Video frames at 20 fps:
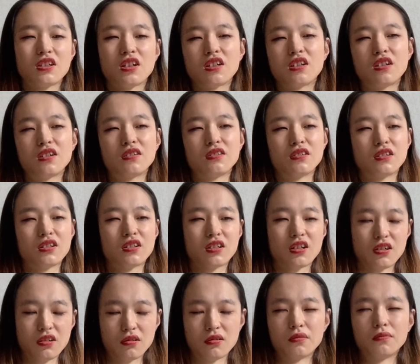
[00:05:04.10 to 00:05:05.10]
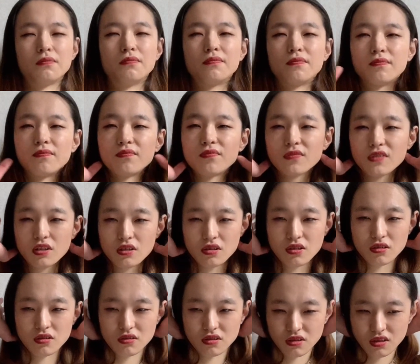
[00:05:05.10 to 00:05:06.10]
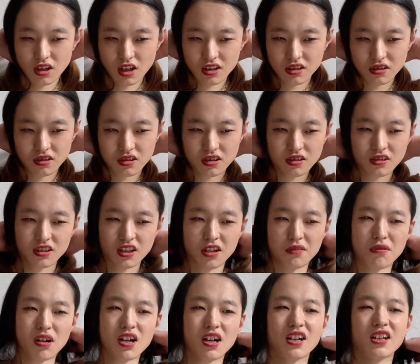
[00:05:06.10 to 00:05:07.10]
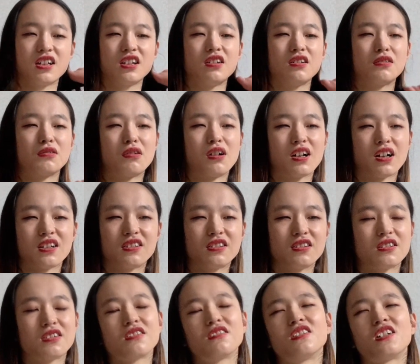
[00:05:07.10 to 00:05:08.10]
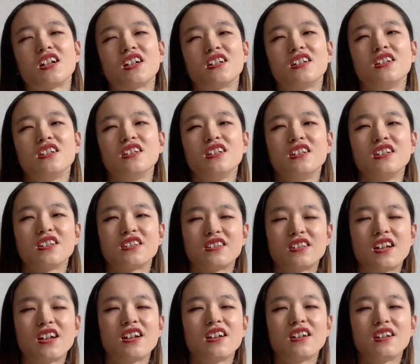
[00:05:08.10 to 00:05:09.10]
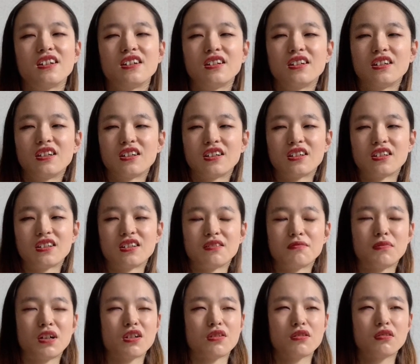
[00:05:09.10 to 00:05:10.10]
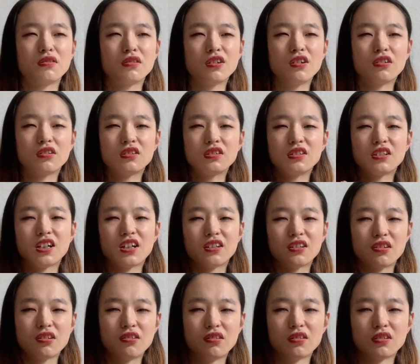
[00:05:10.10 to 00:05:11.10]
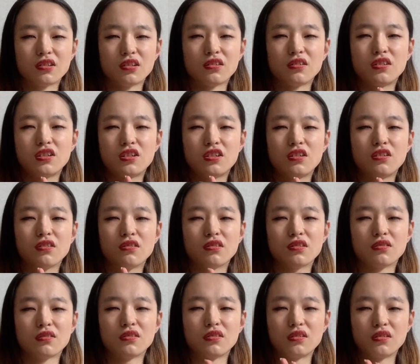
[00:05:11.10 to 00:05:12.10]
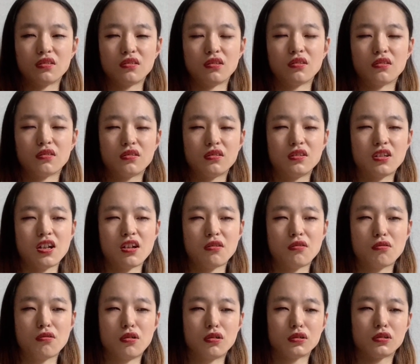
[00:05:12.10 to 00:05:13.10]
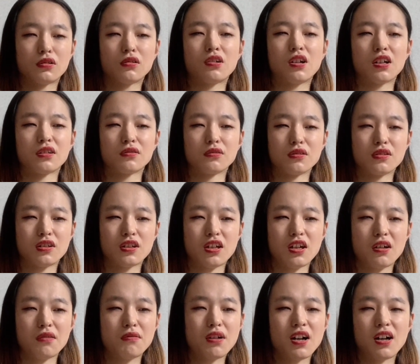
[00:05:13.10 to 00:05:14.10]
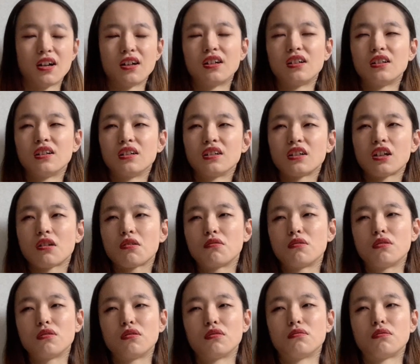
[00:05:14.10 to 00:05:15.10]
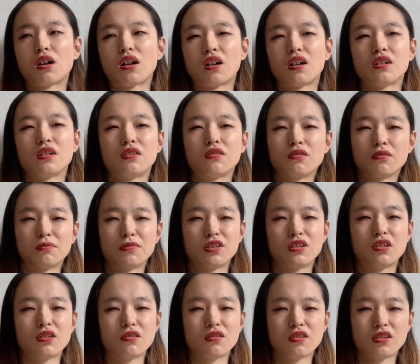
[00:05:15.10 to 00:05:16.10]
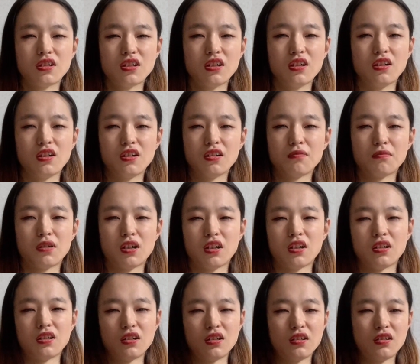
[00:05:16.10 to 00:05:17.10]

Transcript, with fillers: ちゃいてるんですけど数少ない若い人は数少ないですねまあ職業訓練とその日常の訓練歩行とかそっち系は結構若い人もいてるしまあ